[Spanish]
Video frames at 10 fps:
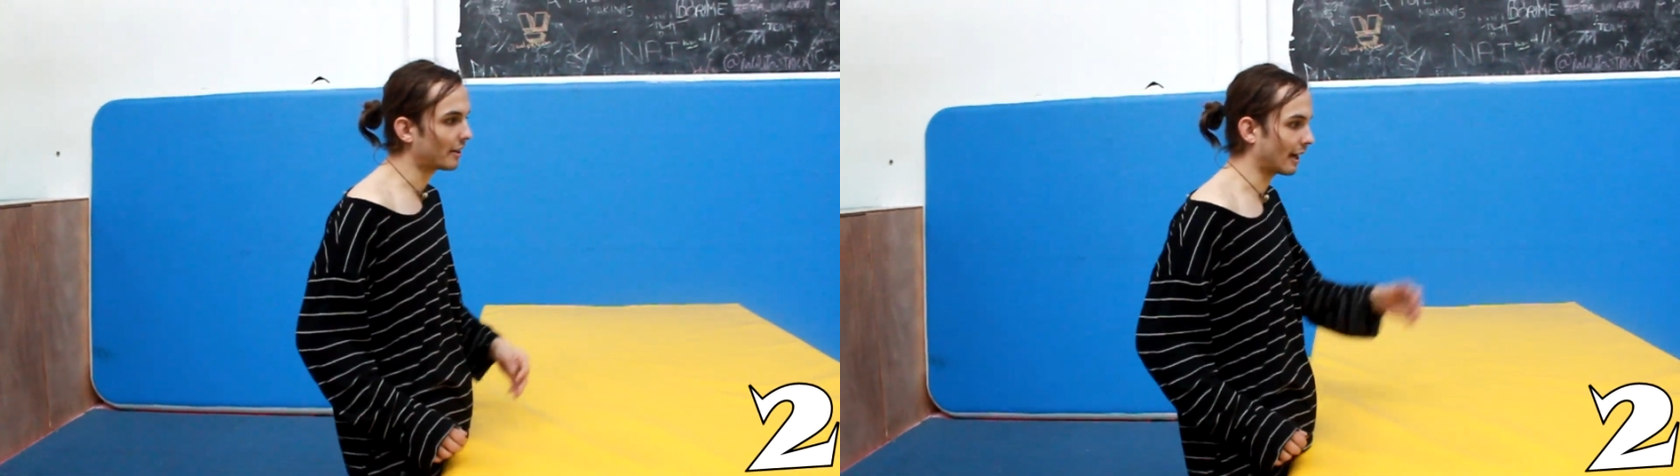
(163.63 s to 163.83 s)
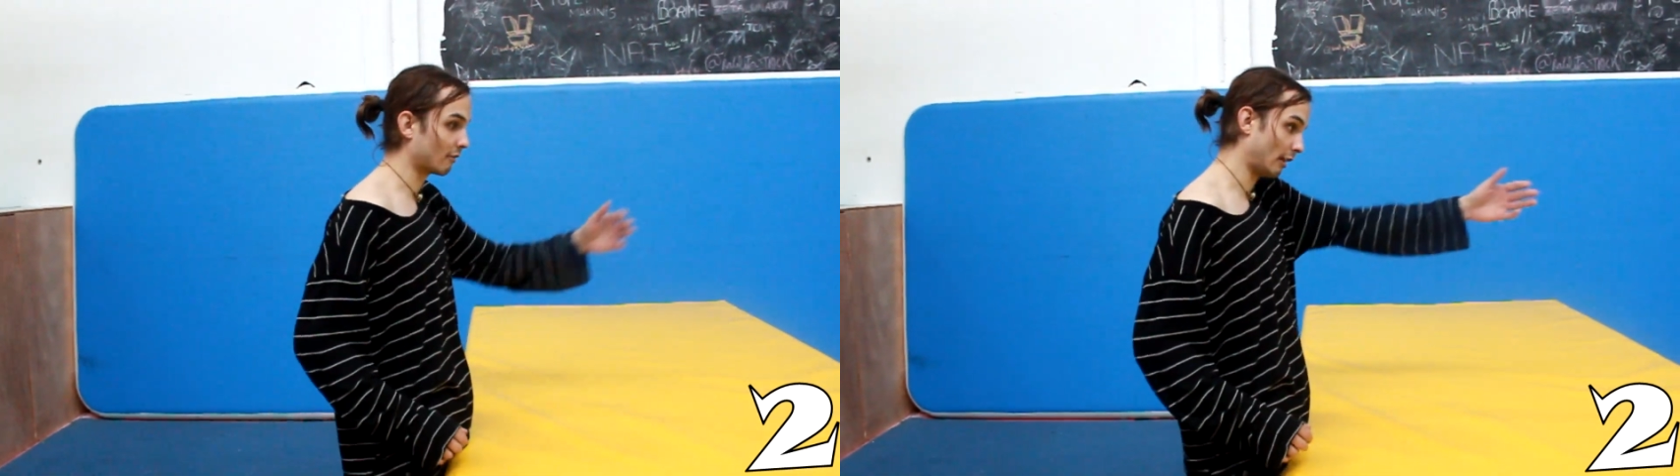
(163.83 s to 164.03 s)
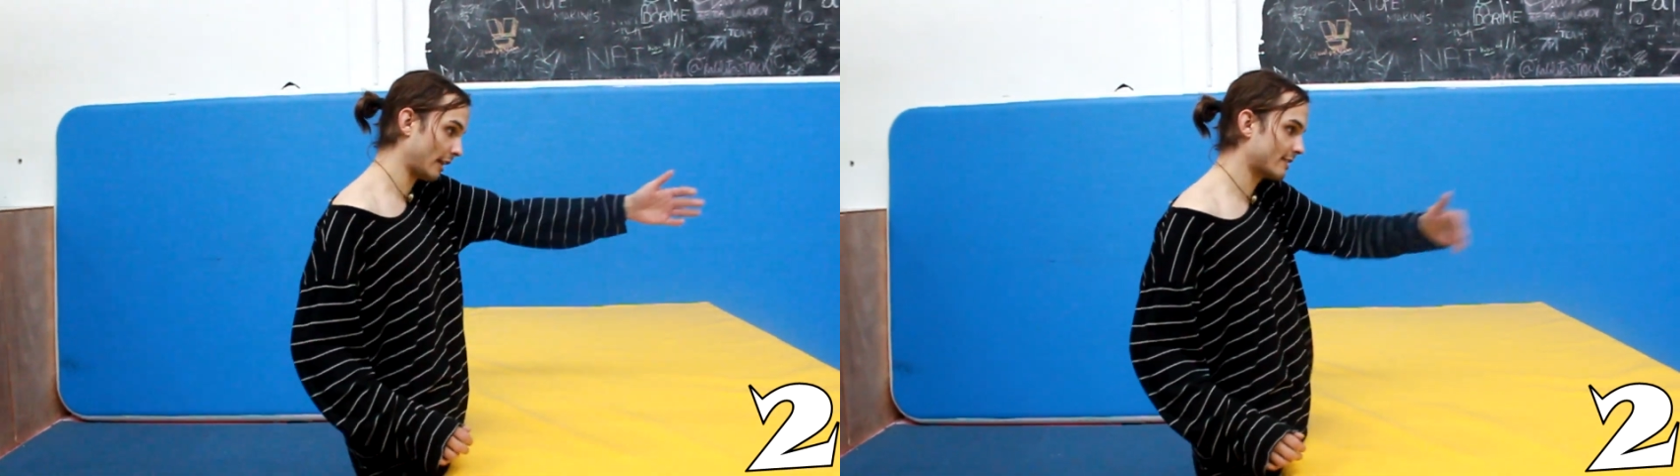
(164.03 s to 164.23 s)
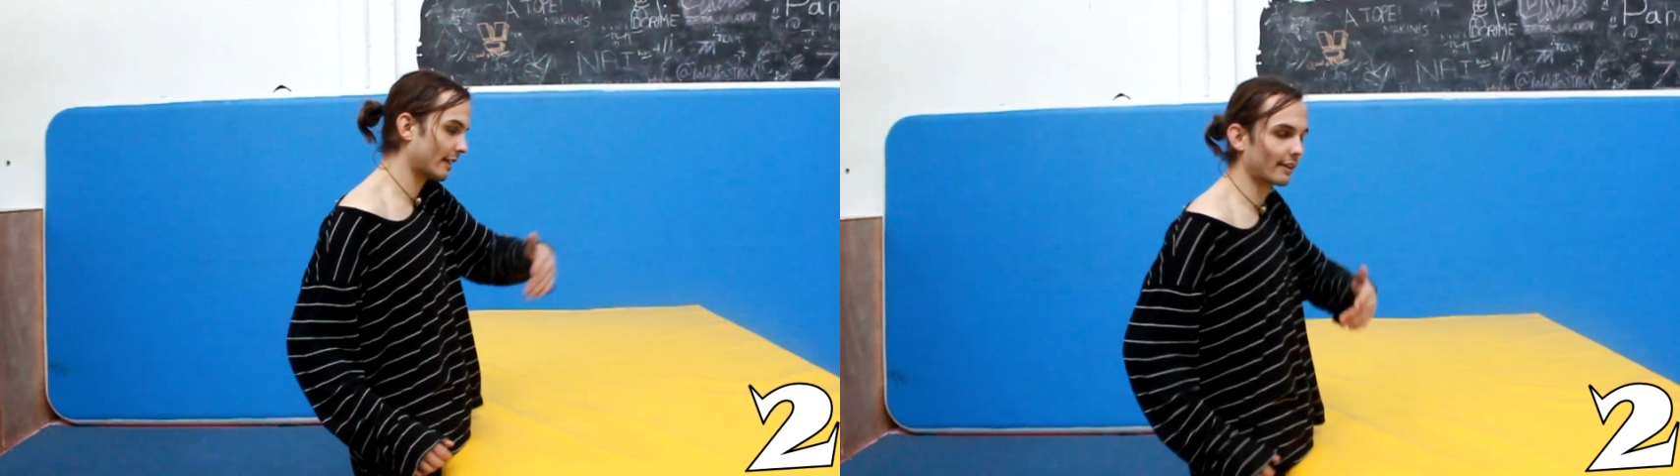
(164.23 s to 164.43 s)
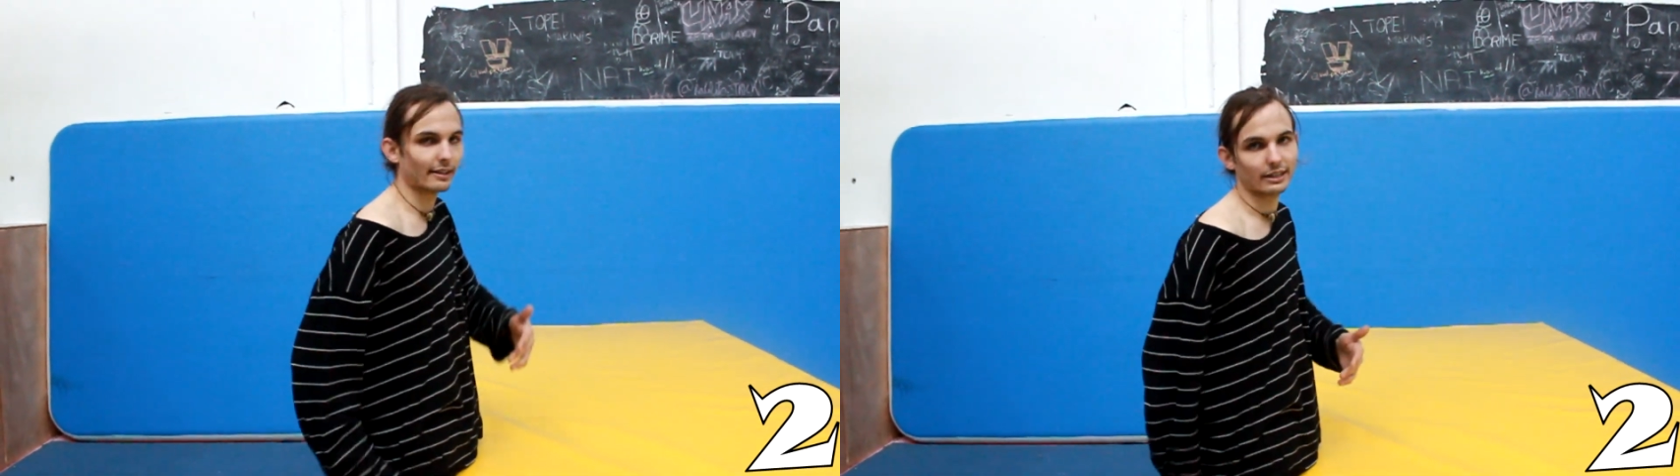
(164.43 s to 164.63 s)
calcular la
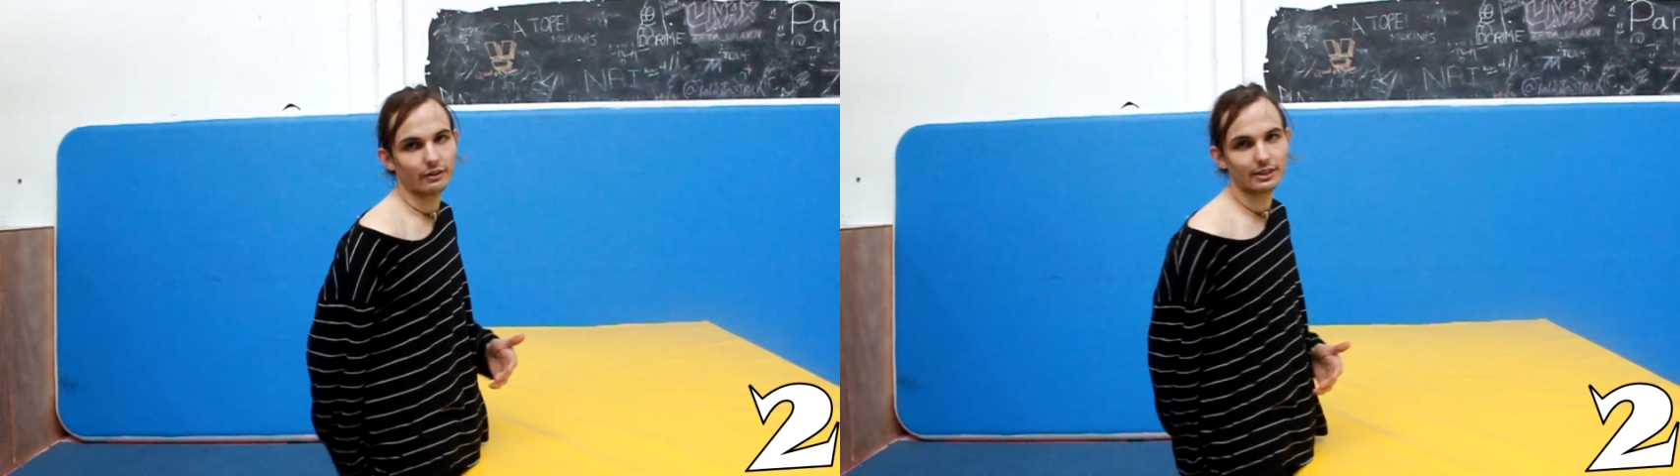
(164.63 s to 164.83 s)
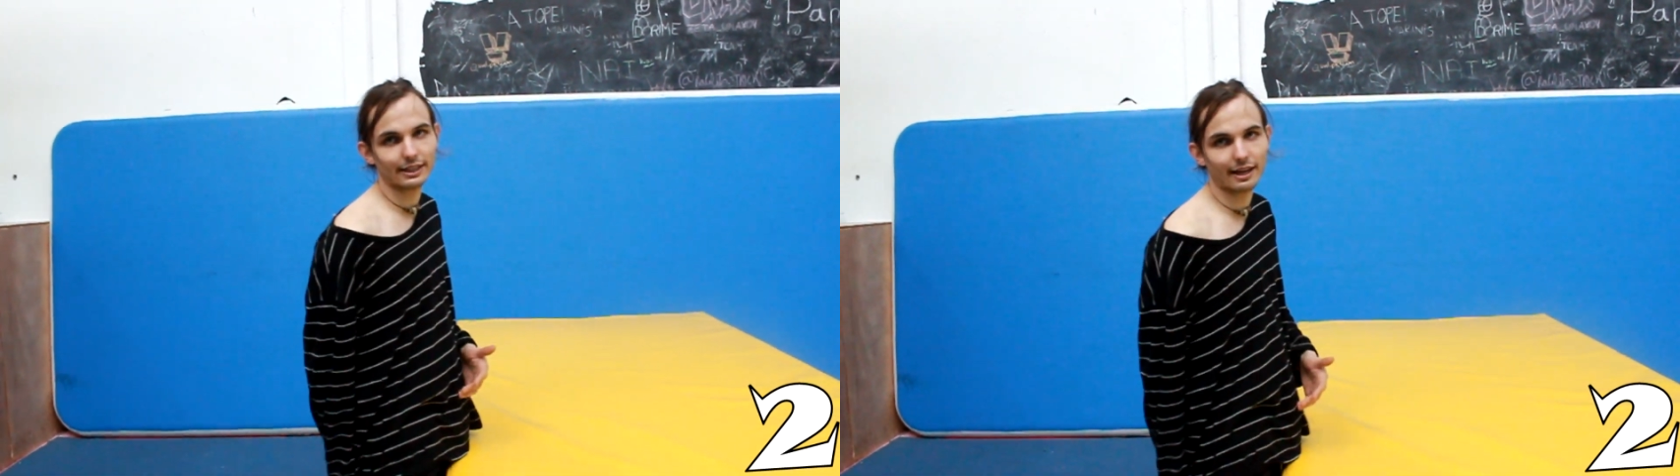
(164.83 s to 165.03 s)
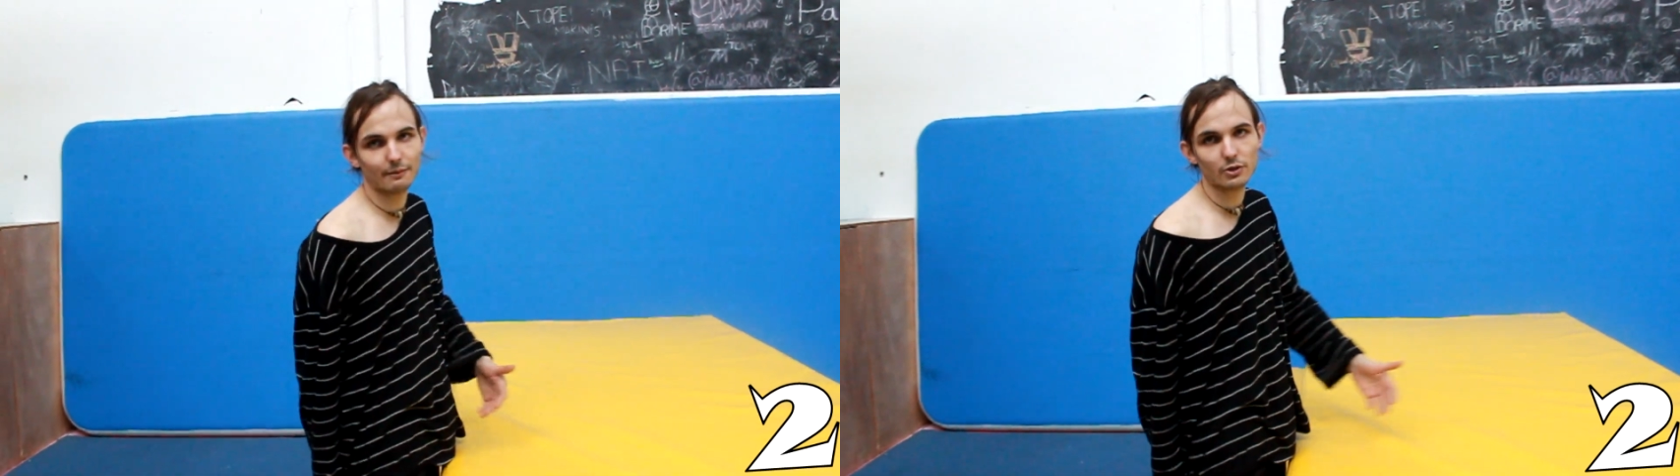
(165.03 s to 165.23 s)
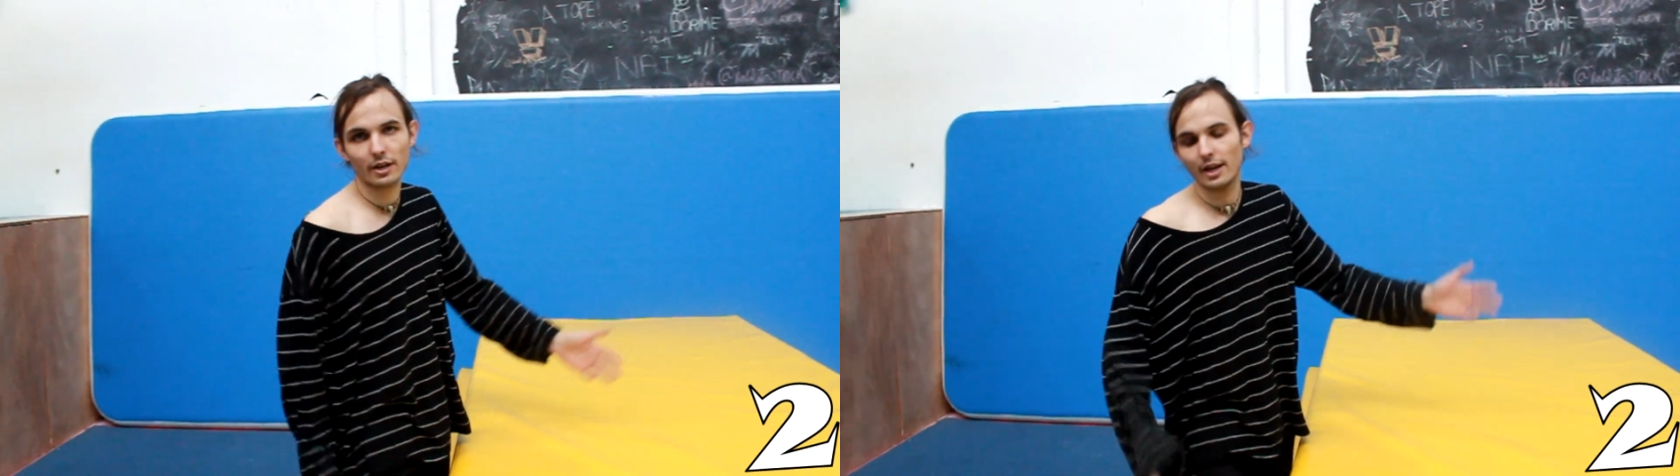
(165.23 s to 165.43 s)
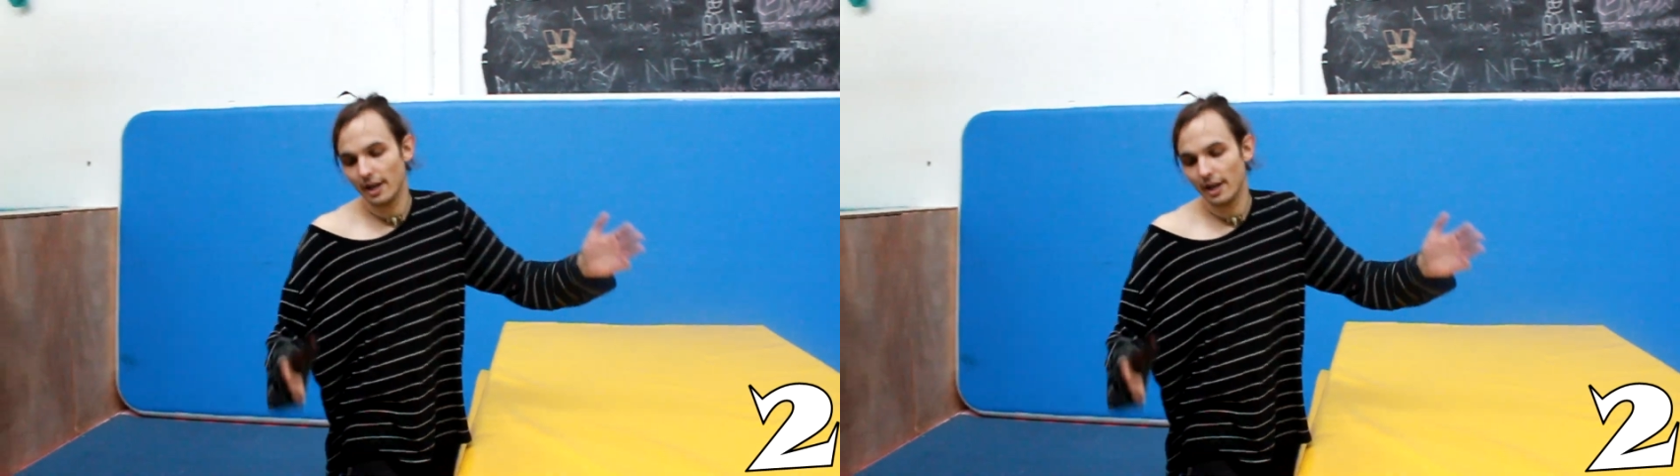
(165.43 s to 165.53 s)
distancia desde donde saltamos,